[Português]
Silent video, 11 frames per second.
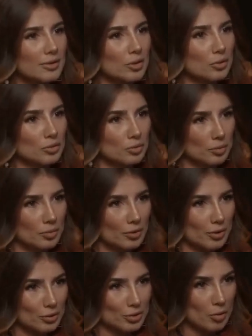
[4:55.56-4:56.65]
e eu,
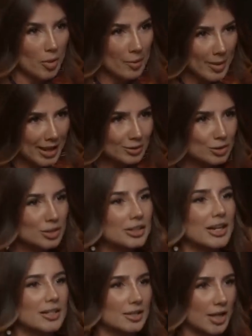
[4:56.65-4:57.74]
eu tinha um momento de ir
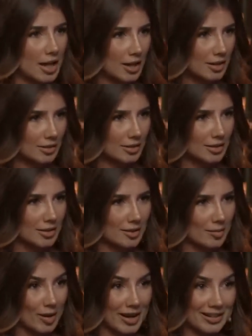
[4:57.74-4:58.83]
na sala
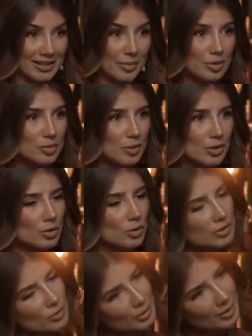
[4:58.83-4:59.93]
para cantar para as
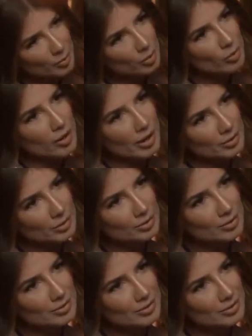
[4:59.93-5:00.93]
pessoas e voltar para o quarto.